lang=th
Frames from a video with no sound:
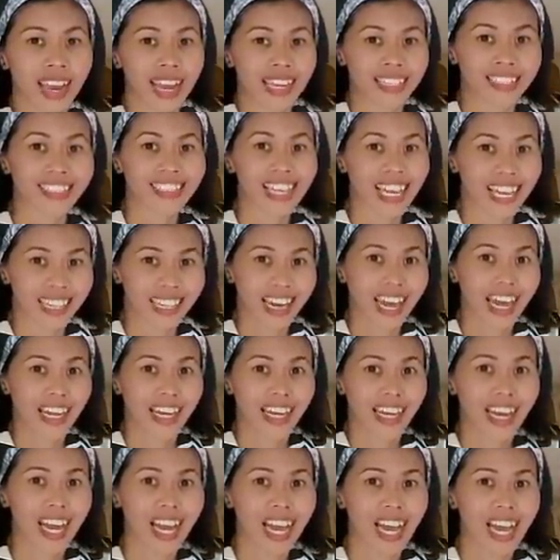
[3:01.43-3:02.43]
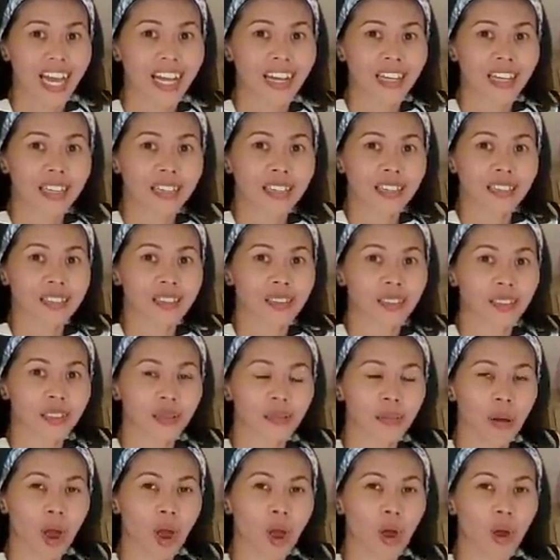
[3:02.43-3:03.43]
หลังจากนั้นนะคะ คือ
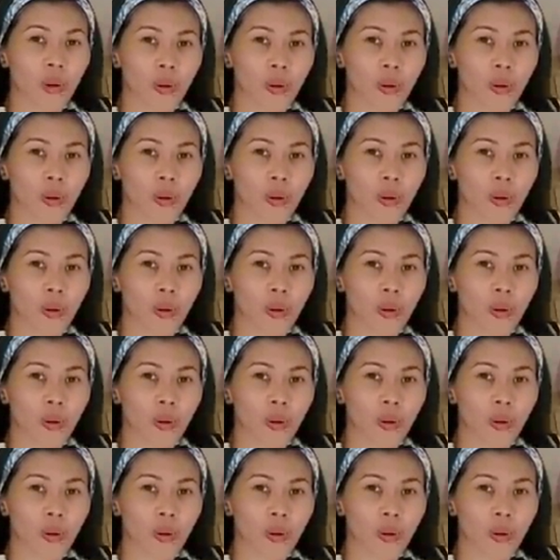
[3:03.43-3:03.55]
พอ